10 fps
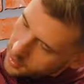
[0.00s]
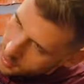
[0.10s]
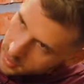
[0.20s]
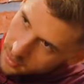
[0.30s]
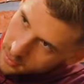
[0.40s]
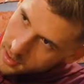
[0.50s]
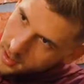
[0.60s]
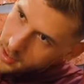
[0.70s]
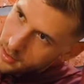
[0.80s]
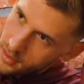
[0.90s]
No
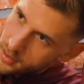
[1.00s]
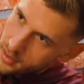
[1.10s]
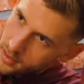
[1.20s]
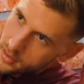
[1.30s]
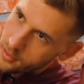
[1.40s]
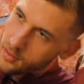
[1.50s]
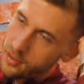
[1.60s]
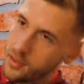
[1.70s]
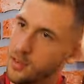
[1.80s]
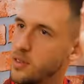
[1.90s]
tutaj to,
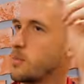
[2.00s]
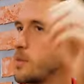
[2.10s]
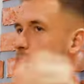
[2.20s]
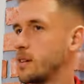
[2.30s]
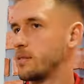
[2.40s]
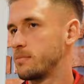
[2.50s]
tu, to, dobra, okej.